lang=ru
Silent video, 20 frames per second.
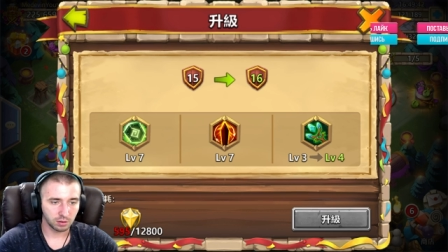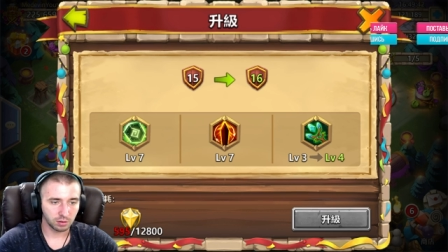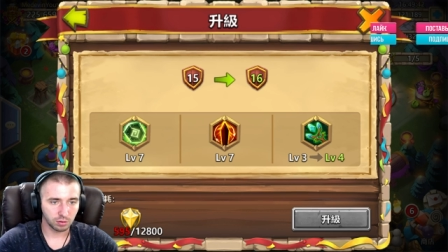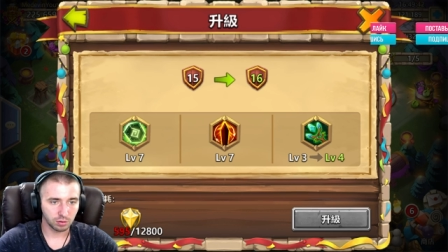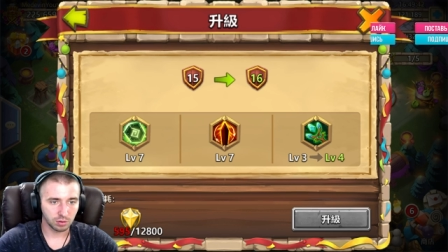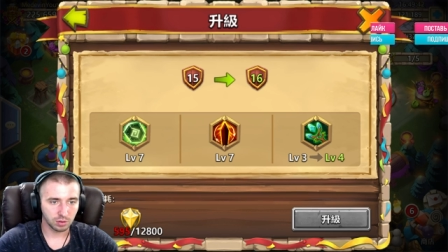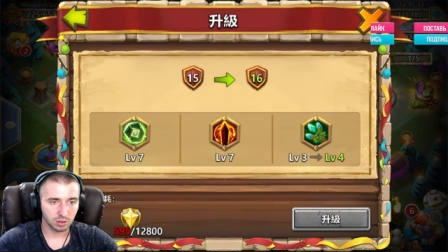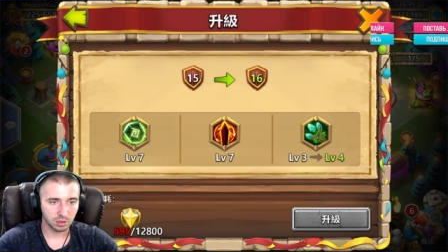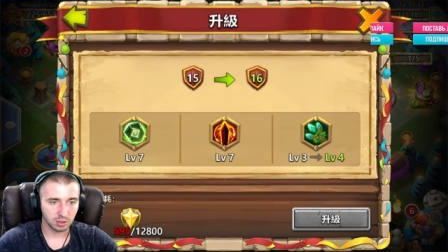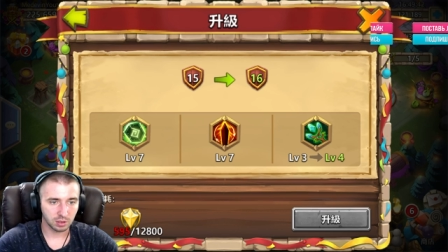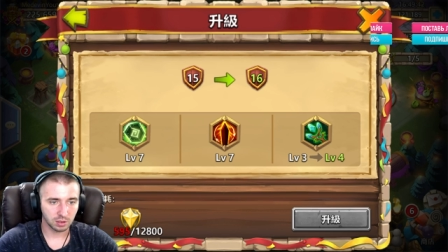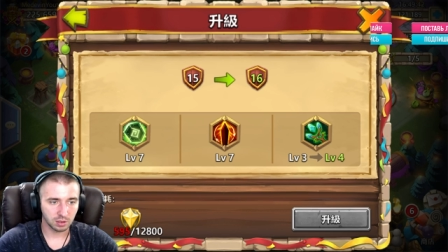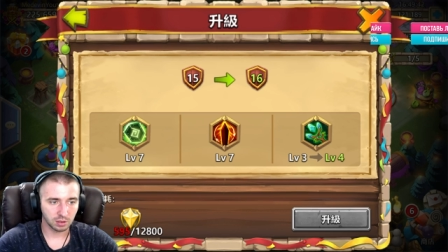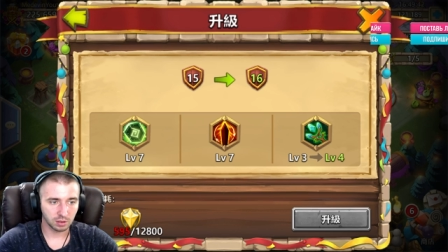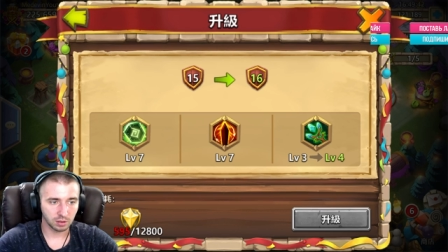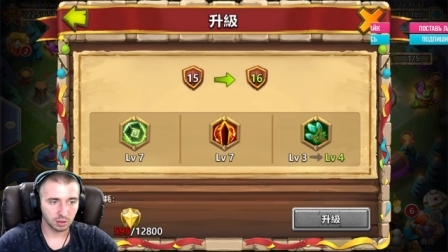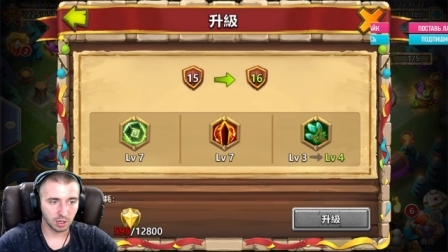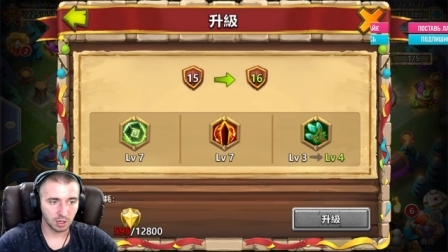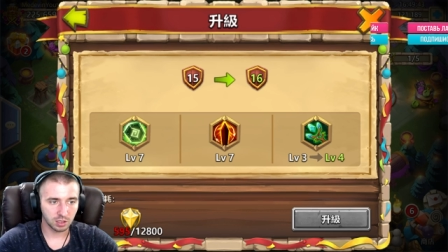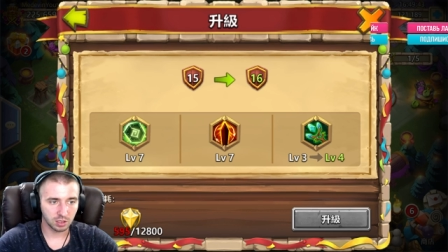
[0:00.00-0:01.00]
То
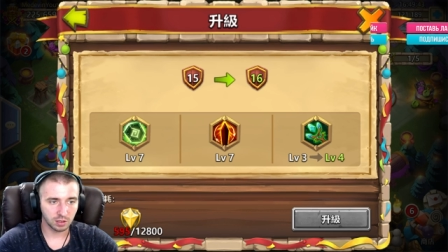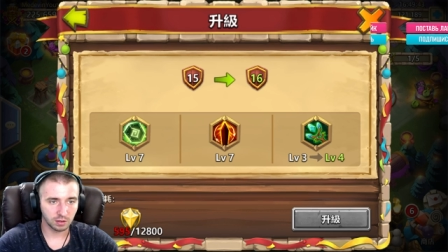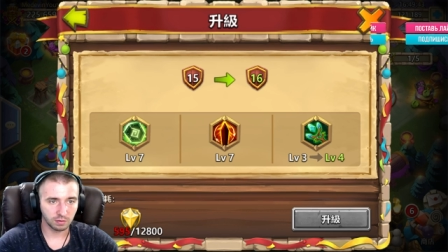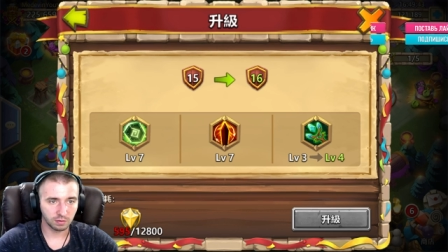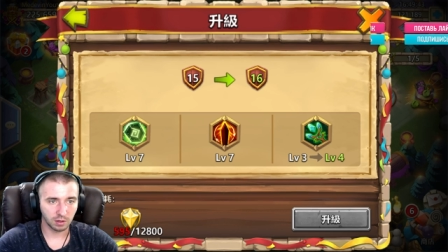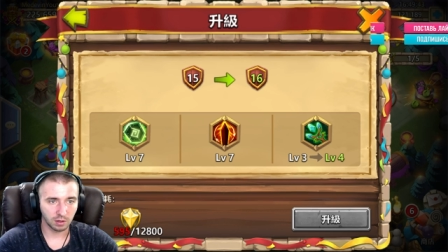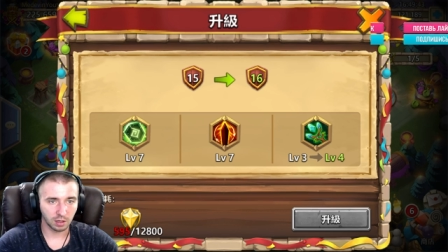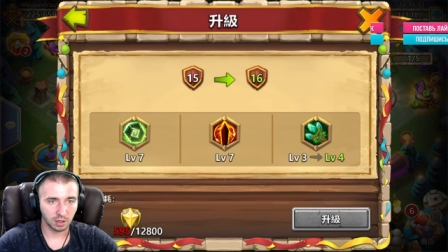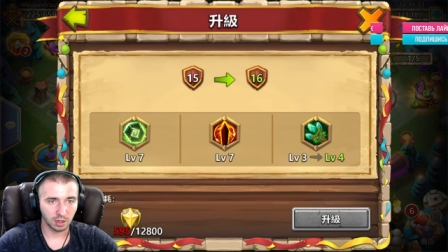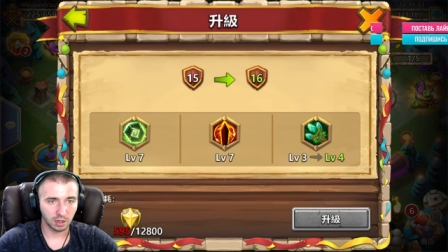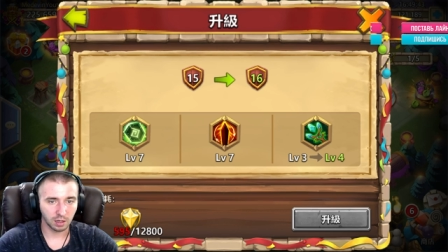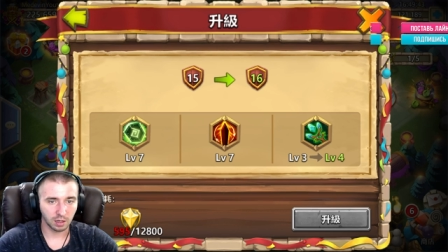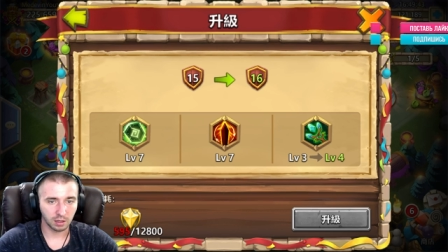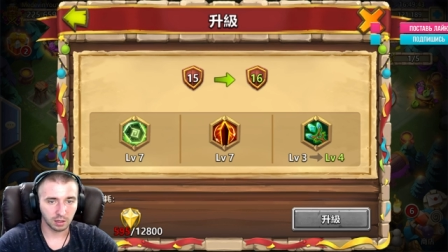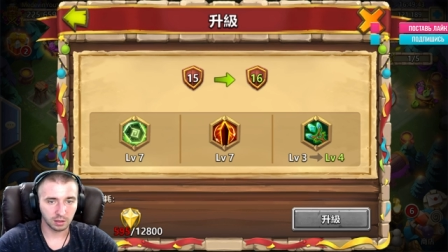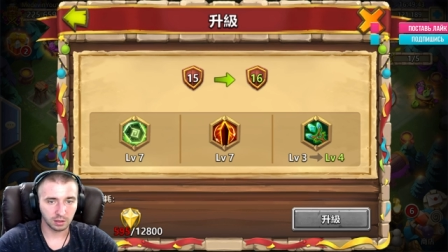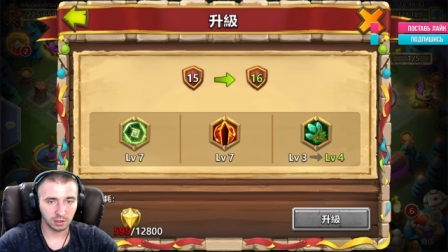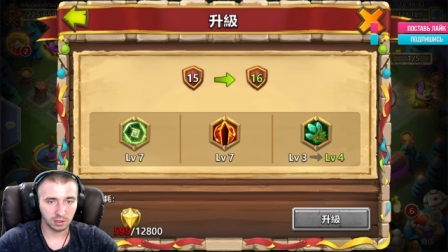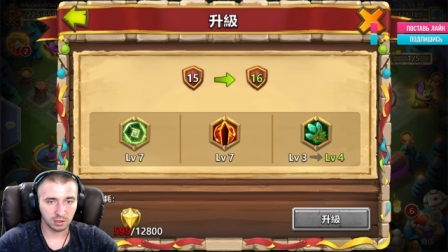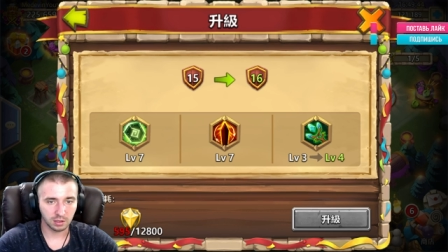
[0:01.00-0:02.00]
есть каждого
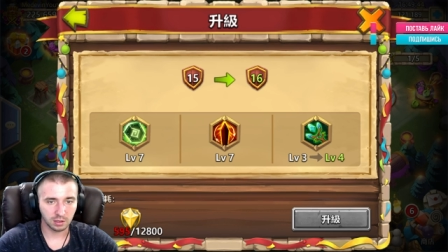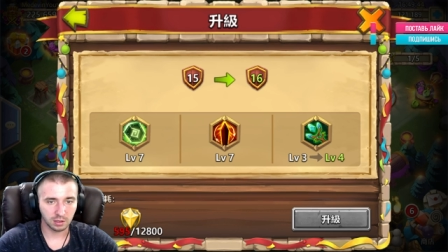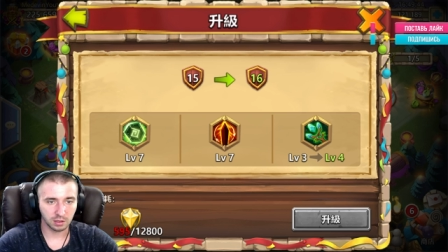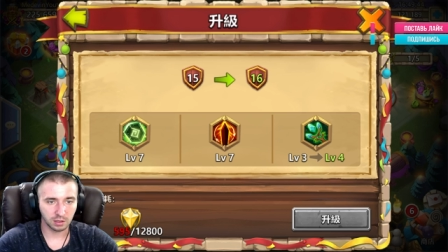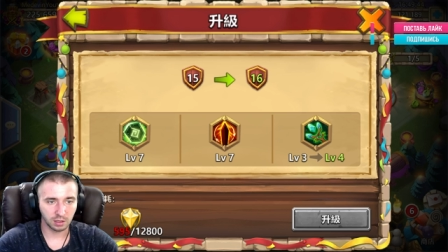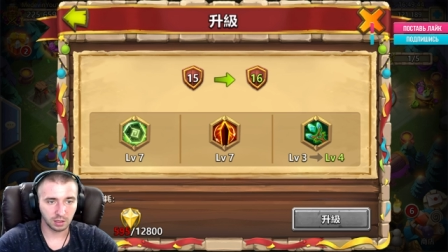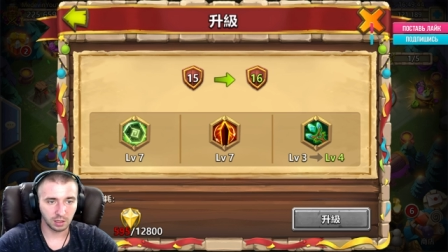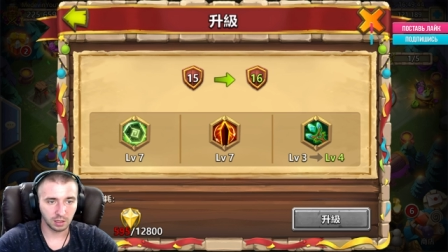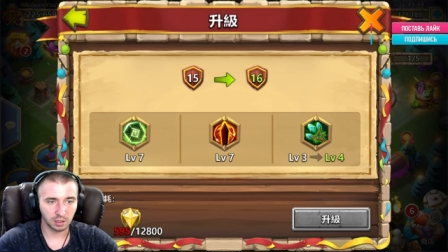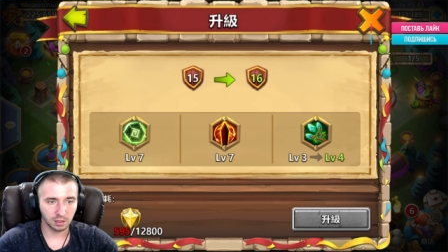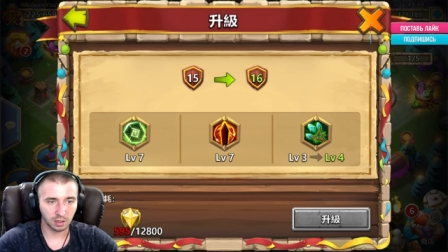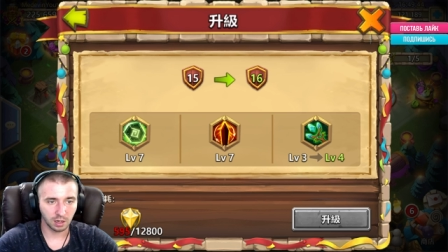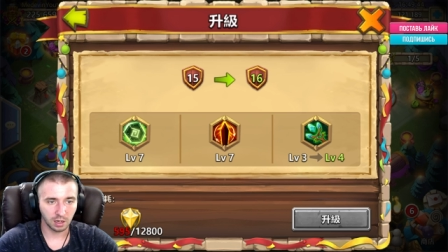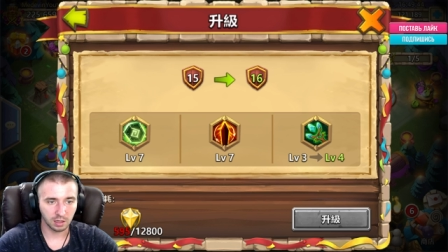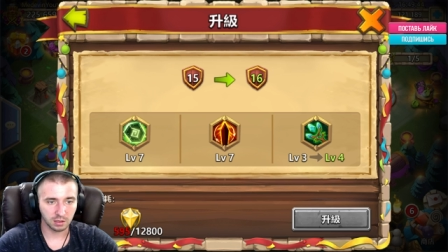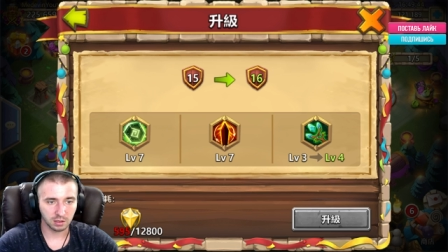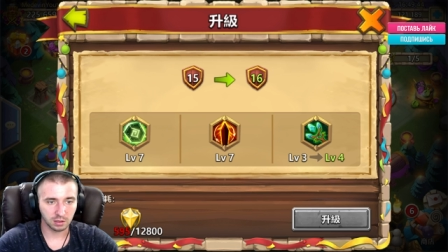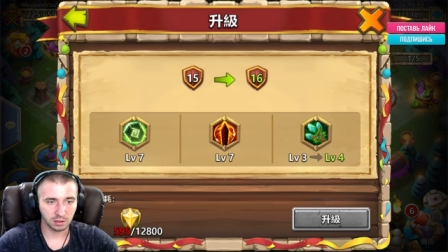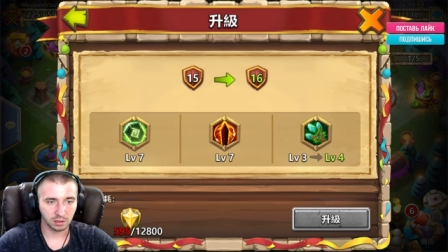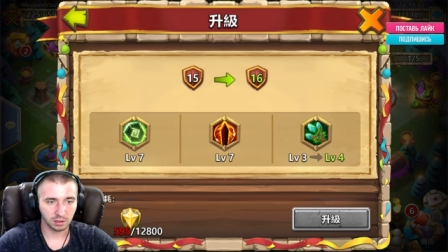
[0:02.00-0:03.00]
есть три
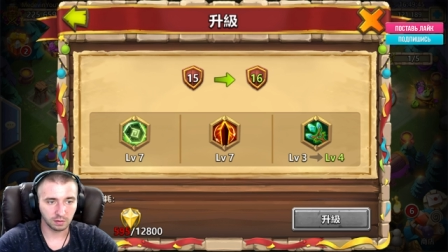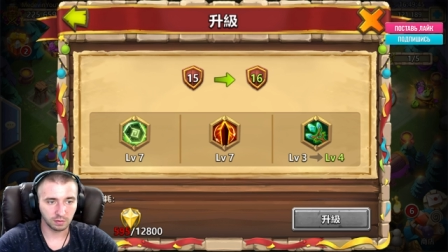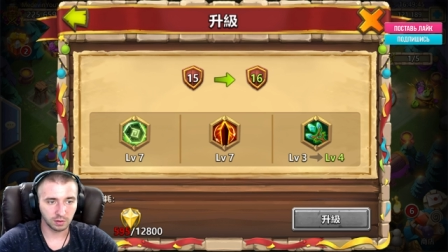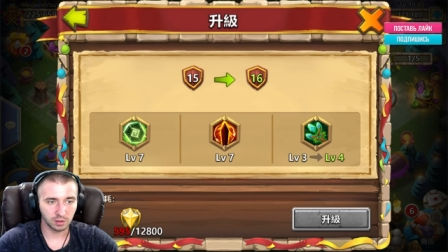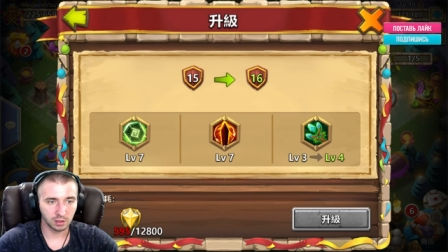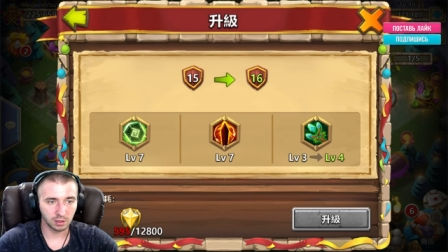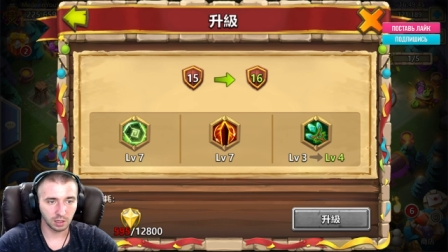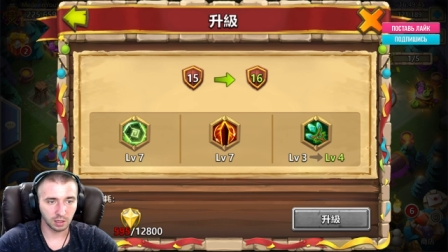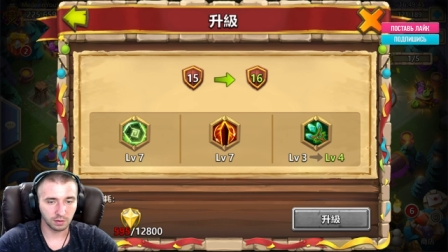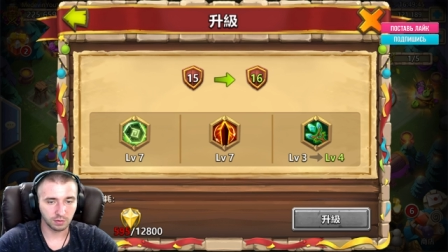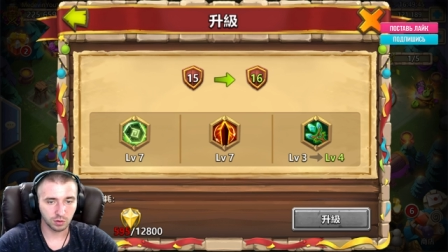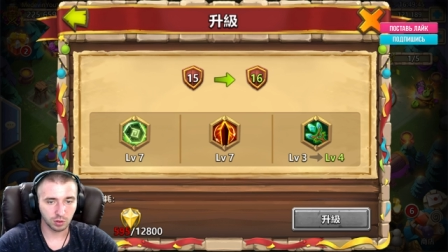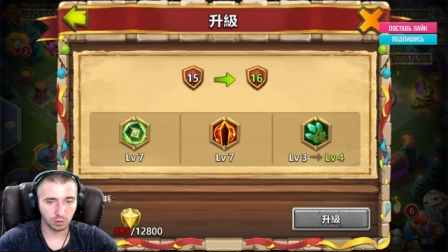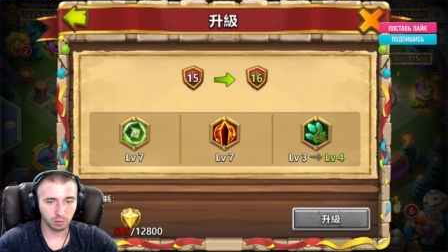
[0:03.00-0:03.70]
разных вида и все